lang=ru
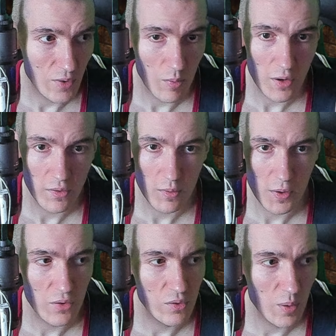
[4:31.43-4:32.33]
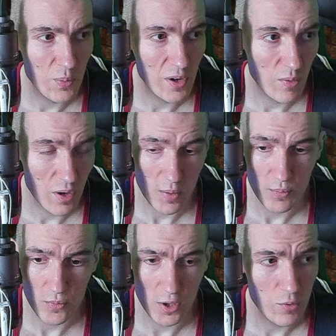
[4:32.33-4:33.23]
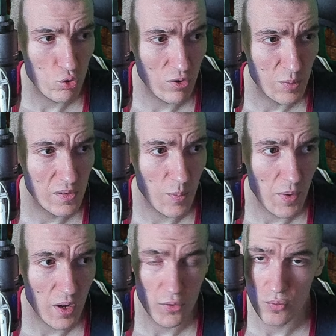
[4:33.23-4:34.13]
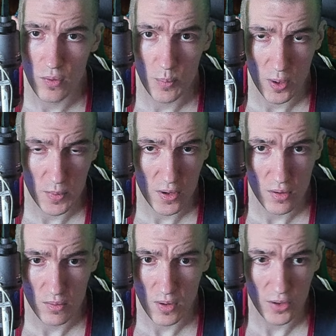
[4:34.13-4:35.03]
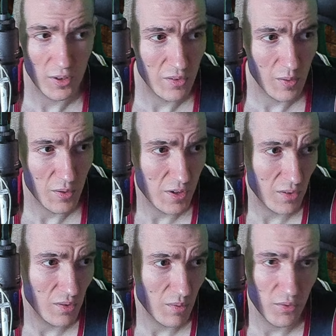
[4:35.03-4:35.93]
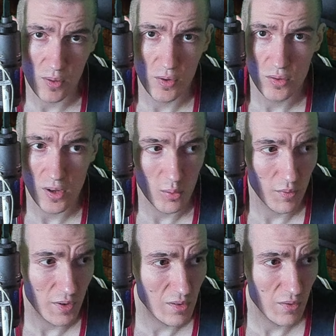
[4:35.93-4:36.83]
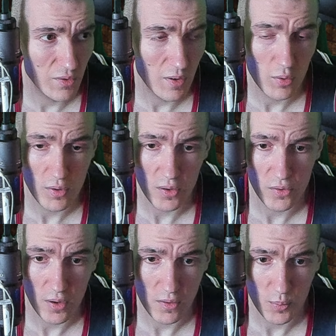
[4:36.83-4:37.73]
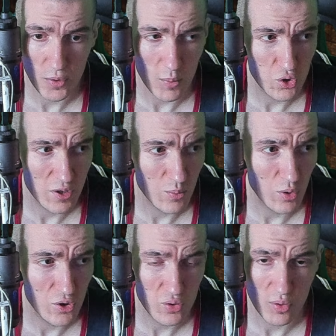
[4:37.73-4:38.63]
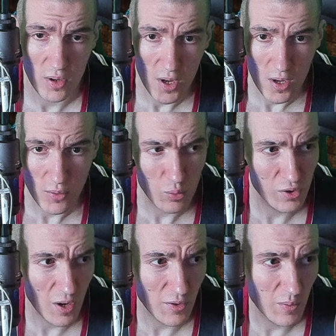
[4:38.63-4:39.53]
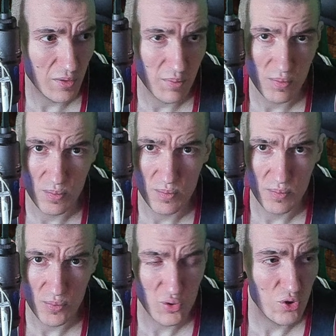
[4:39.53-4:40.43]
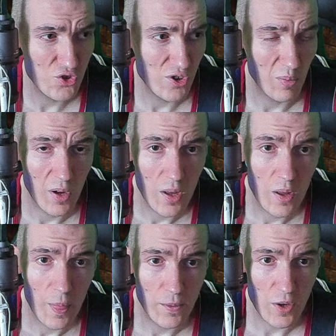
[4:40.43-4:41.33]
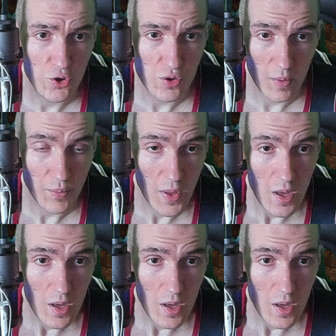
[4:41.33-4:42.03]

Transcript: Давайте теперь с вами поговорим. Не вижу смысла показывать вам пример английского текста, все вы так его видели, все вы его так знаете, потому что тем более, что ну, сравнивать что с чем. Нечего.